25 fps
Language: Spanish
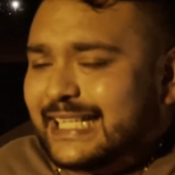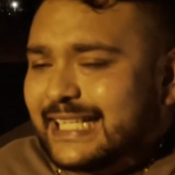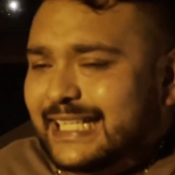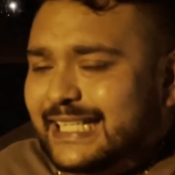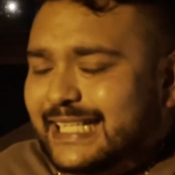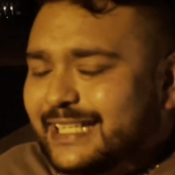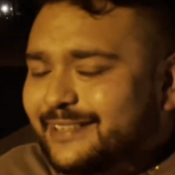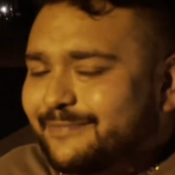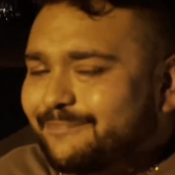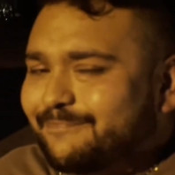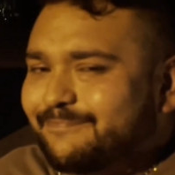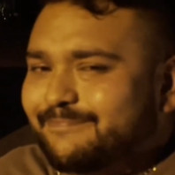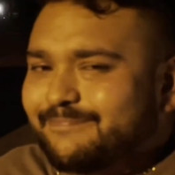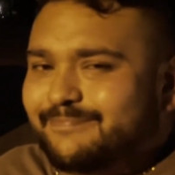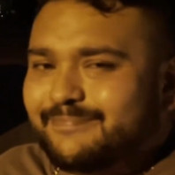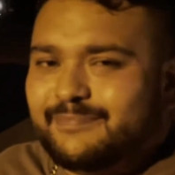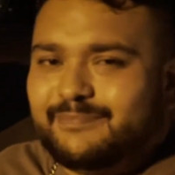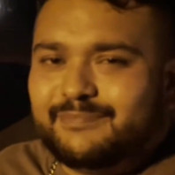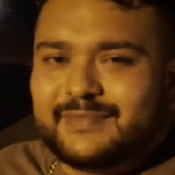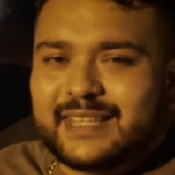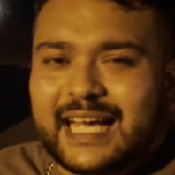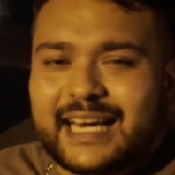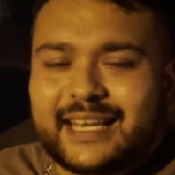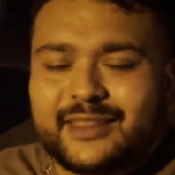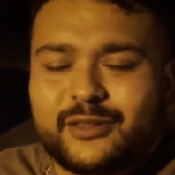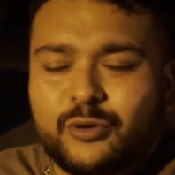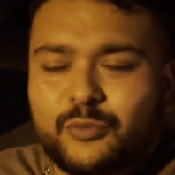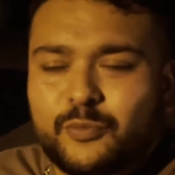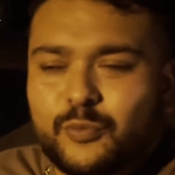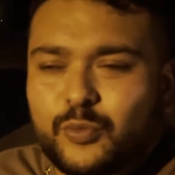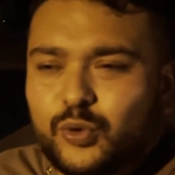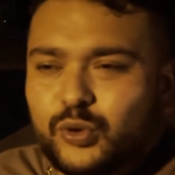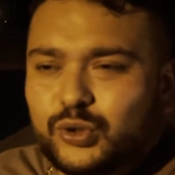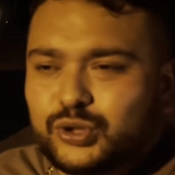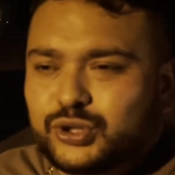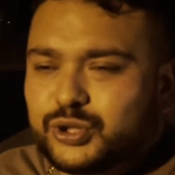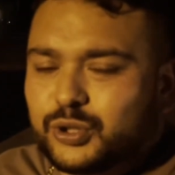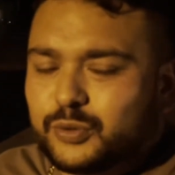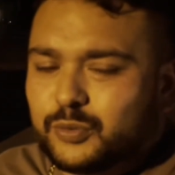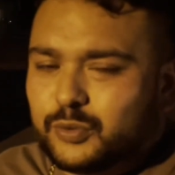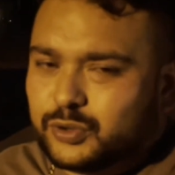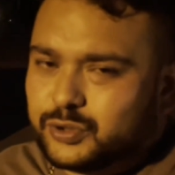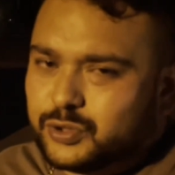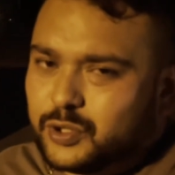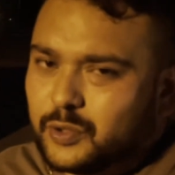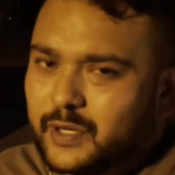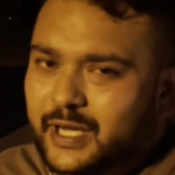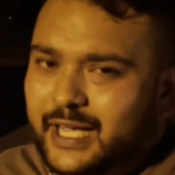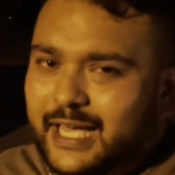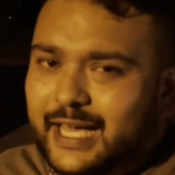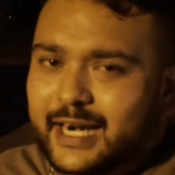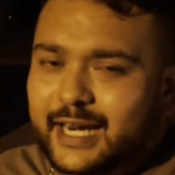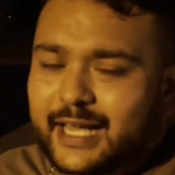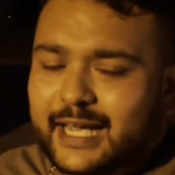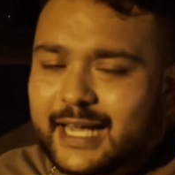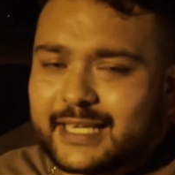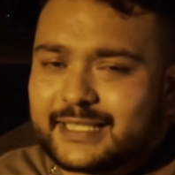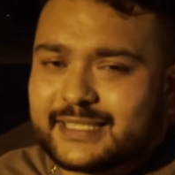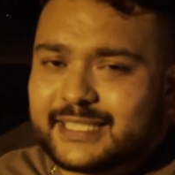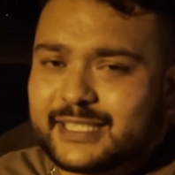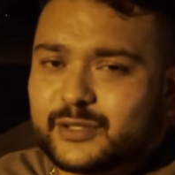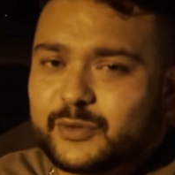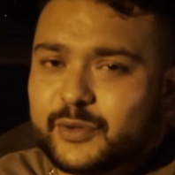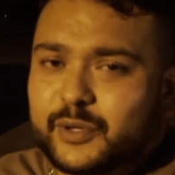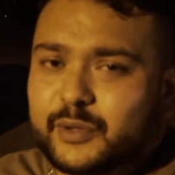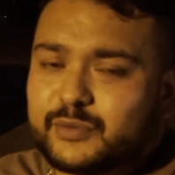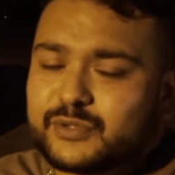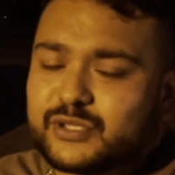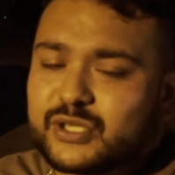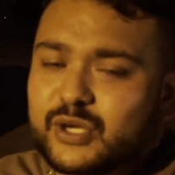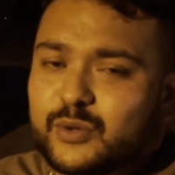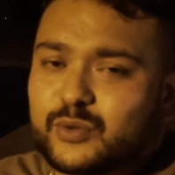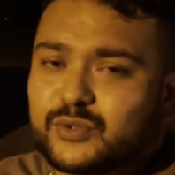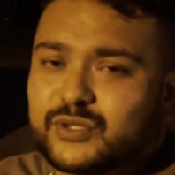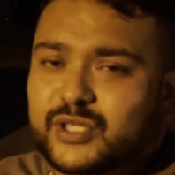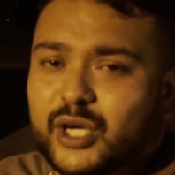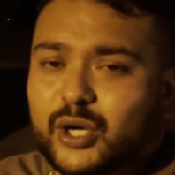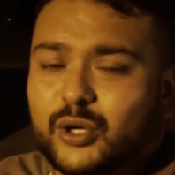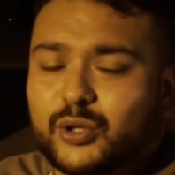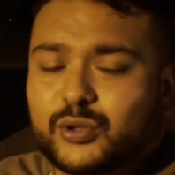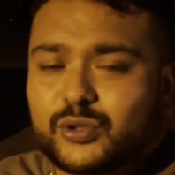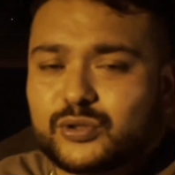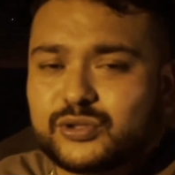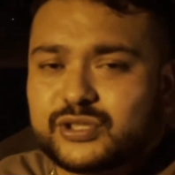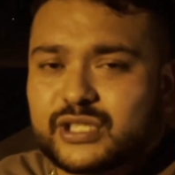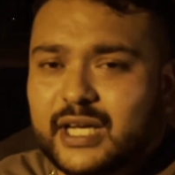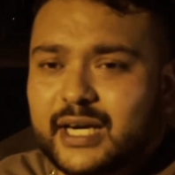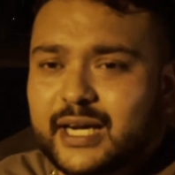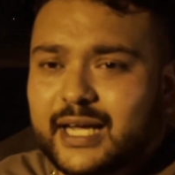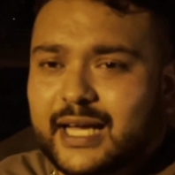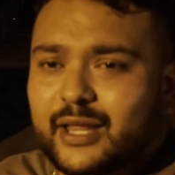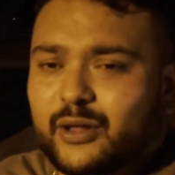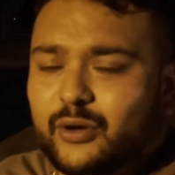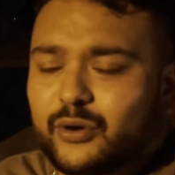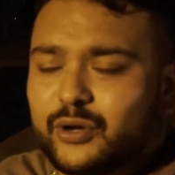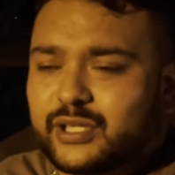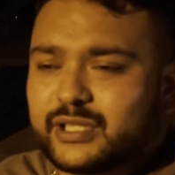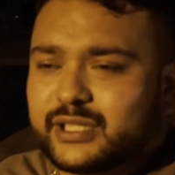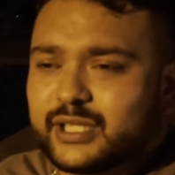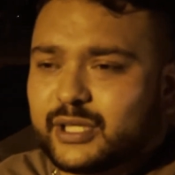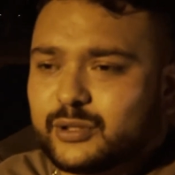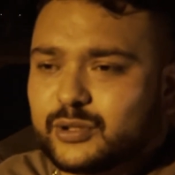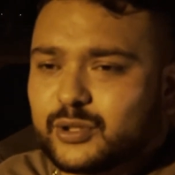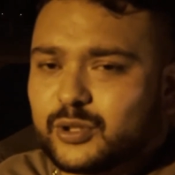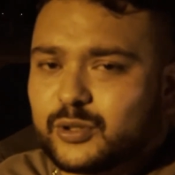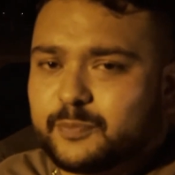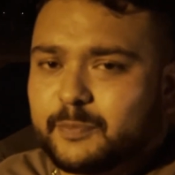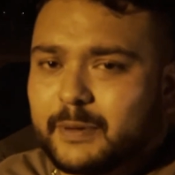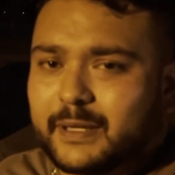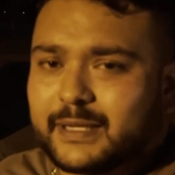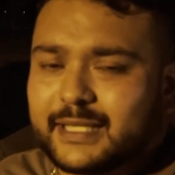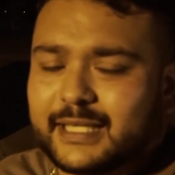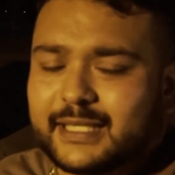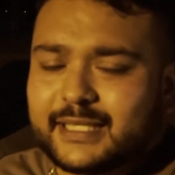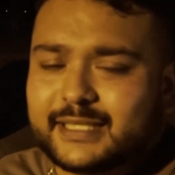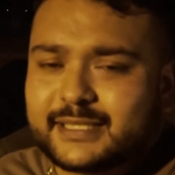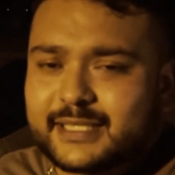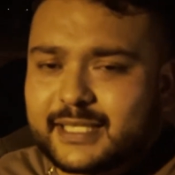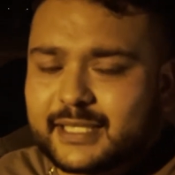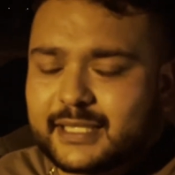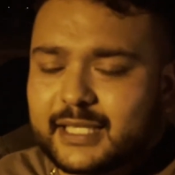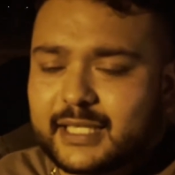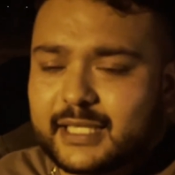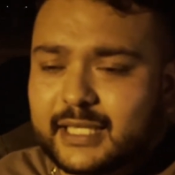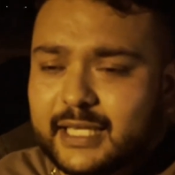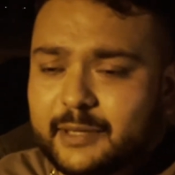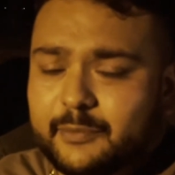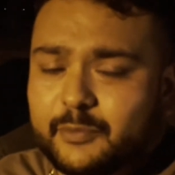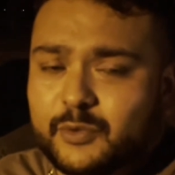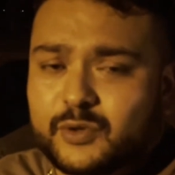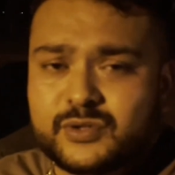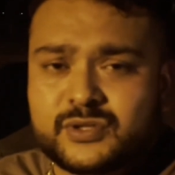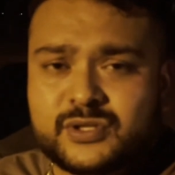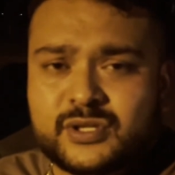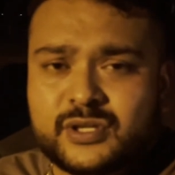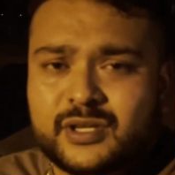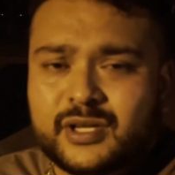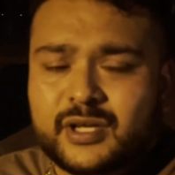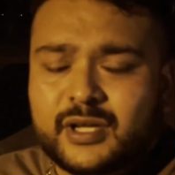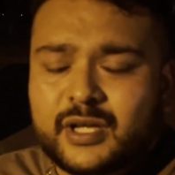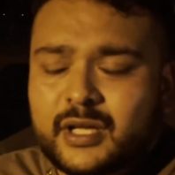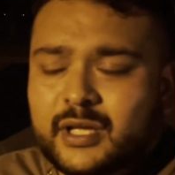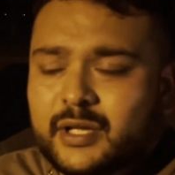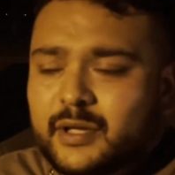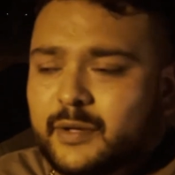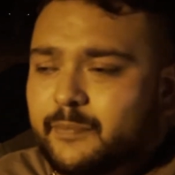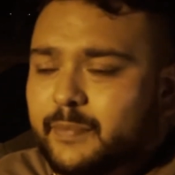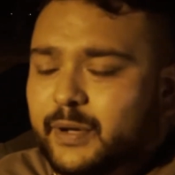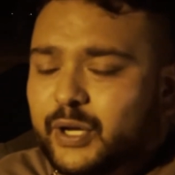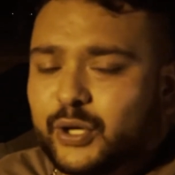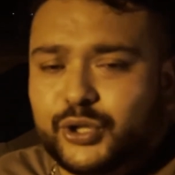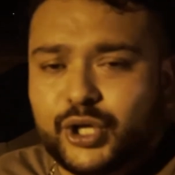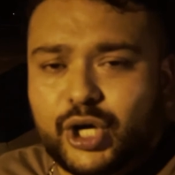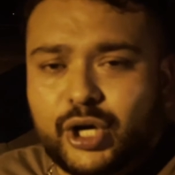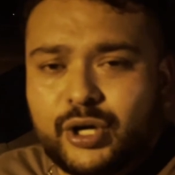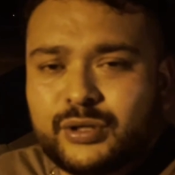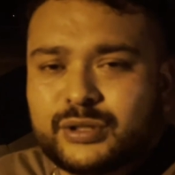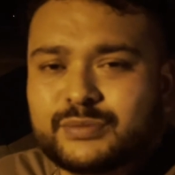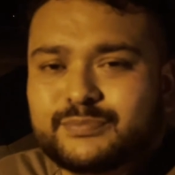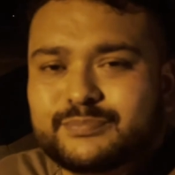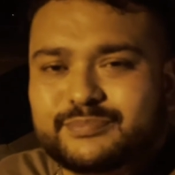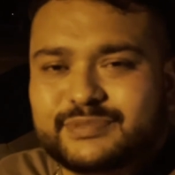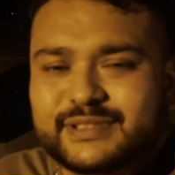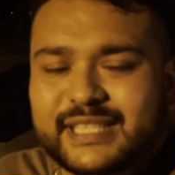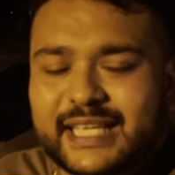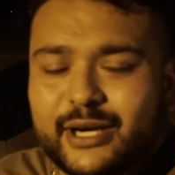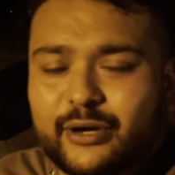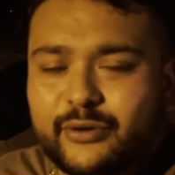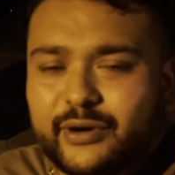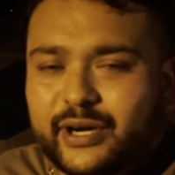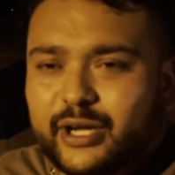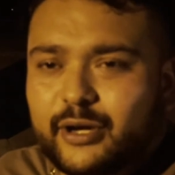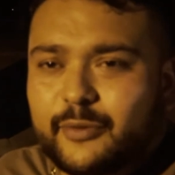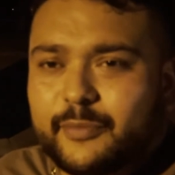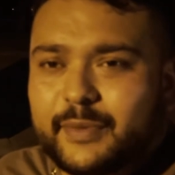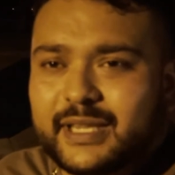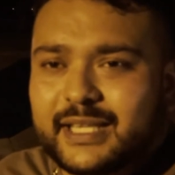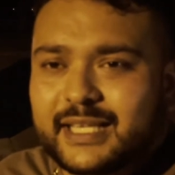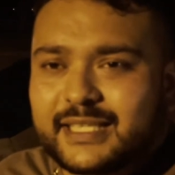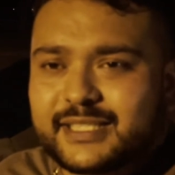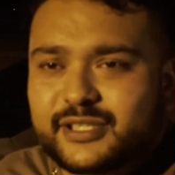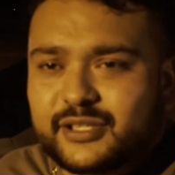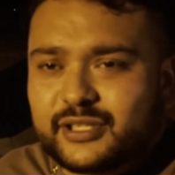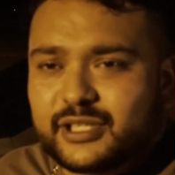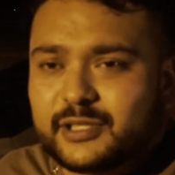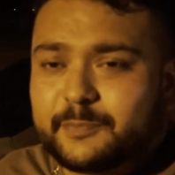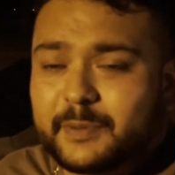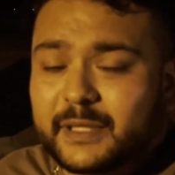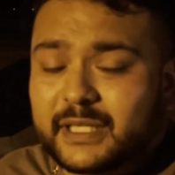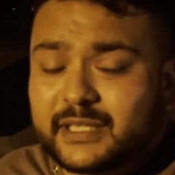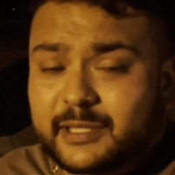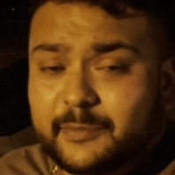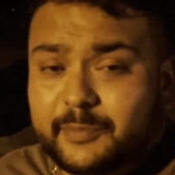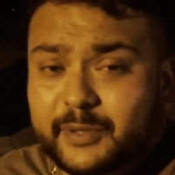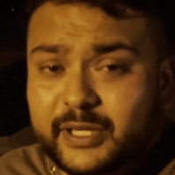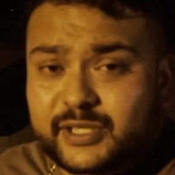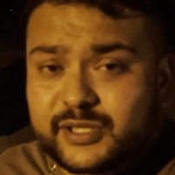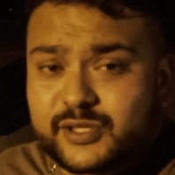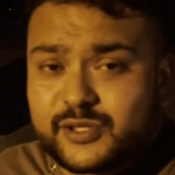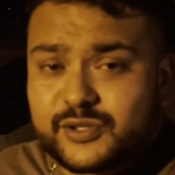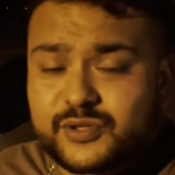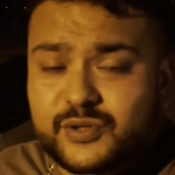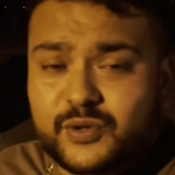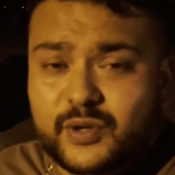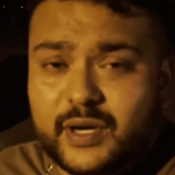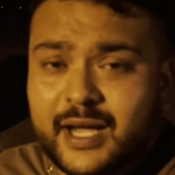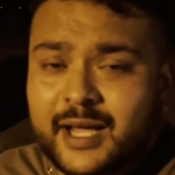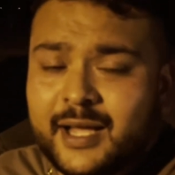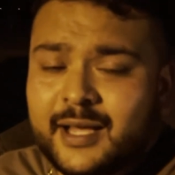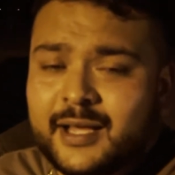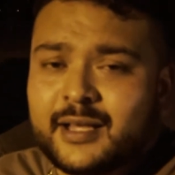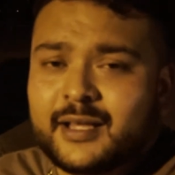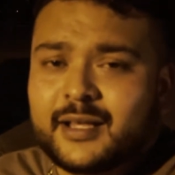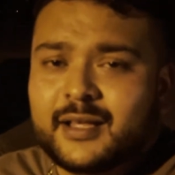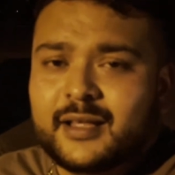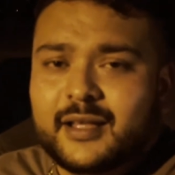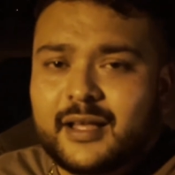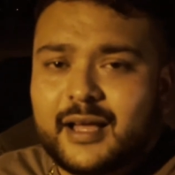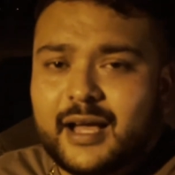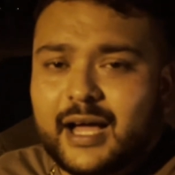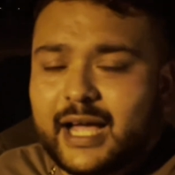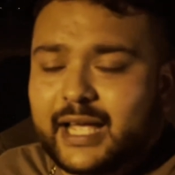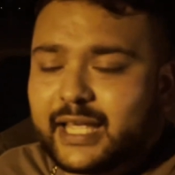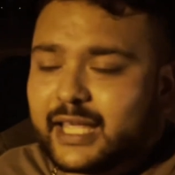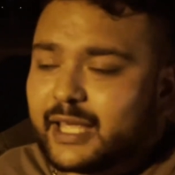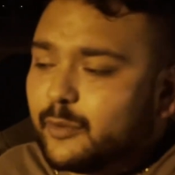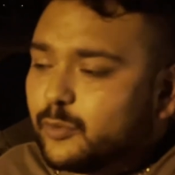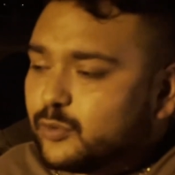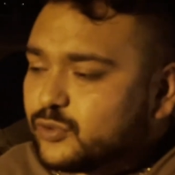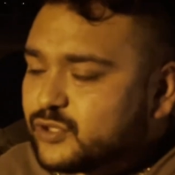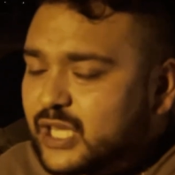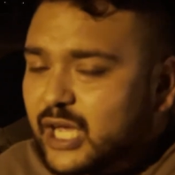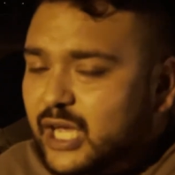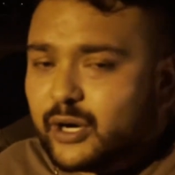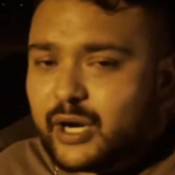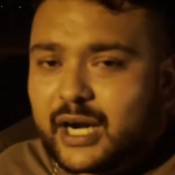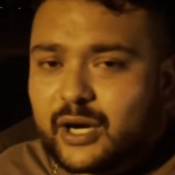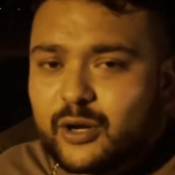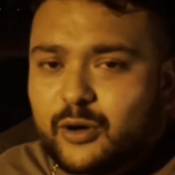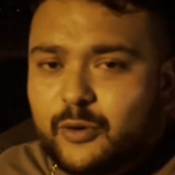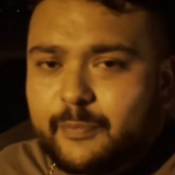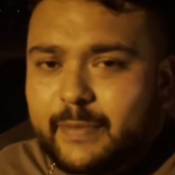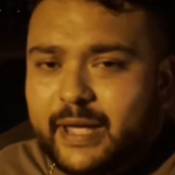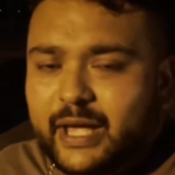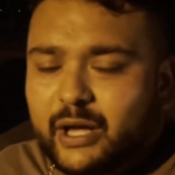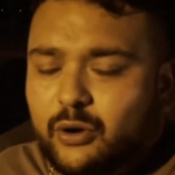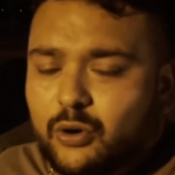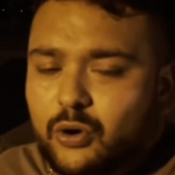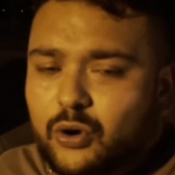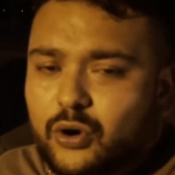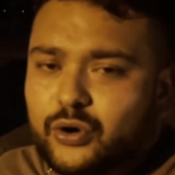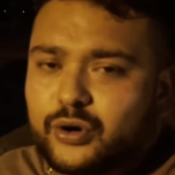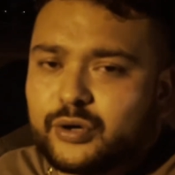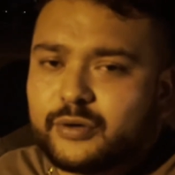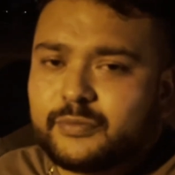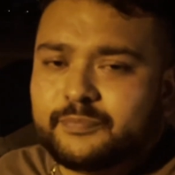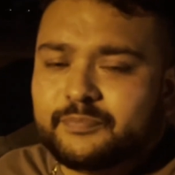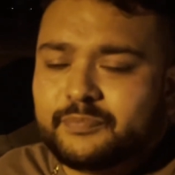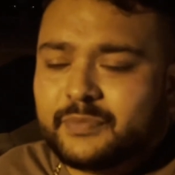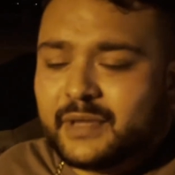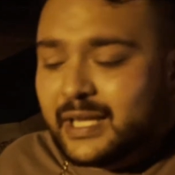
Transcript: Y Tardó mucho, mucho en cargarse. Tuvimos que buscar otros cargadores de otros patines que tenemos. Pero no, cero recomendaciones para esta preciosura. Hay que buscar algo mejor.